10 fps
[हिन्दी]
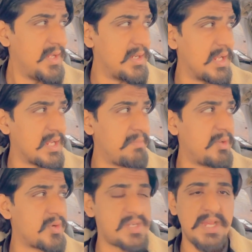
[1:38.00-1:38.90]
लेकिन
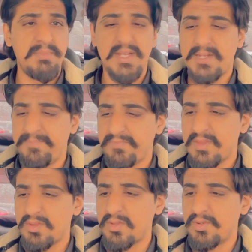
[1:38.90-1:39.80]
अभी कुछ टाइम था
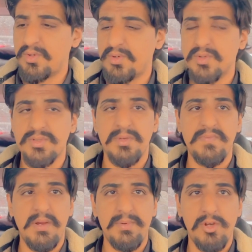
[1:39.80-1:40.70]
तो उसको भी
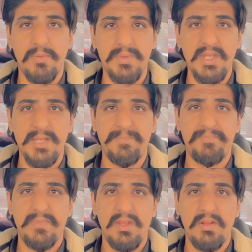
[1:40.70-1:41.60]
वहाँ पर ड्रॉप किया
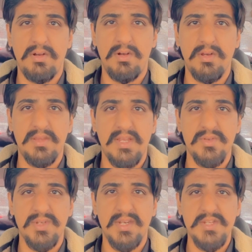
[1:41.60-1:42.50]
और
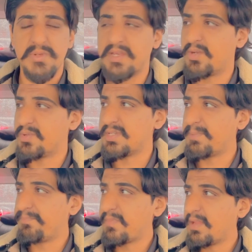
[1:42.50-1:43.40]
ताकि उसके टेस्ट वगैरह हो जाए
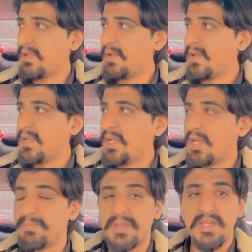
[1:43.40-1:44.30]

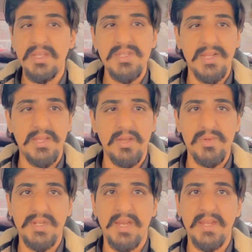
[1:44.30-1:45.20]
अभी चलते हैं
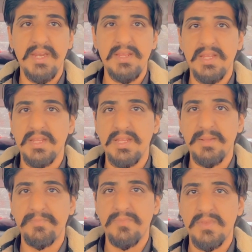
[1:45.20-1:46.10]
कुछ खाने के लिए देखते
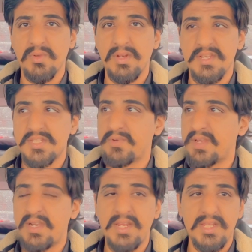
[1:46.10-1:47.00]
हैं क्योंकि नाश्ता
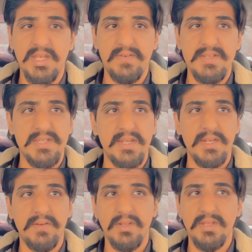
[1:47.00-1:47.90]
वगैरह नहीं किया हुआ ऐसे
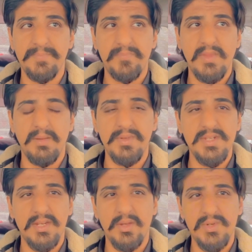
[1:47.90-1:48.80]
निकला हुआ था अभी
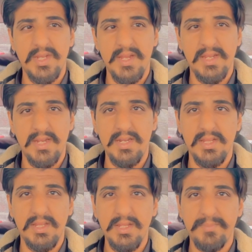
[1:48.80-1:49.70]
चल के कुछ खाने के लिए
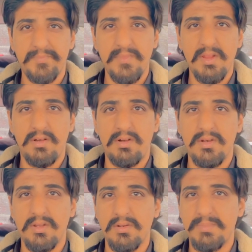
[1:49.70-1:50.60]
लेते हैं
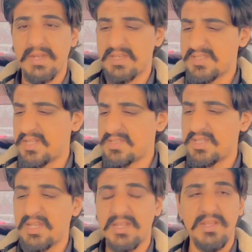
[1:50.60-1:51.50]
और बाकी साथ साथ
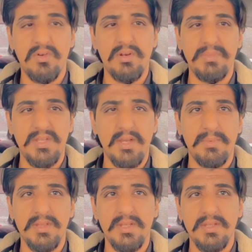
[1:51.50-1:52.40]
देखते हैं और अभी क्या
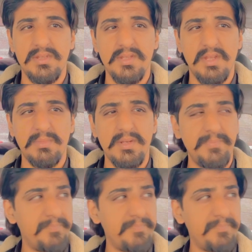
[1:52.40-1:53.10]
बनता है देर में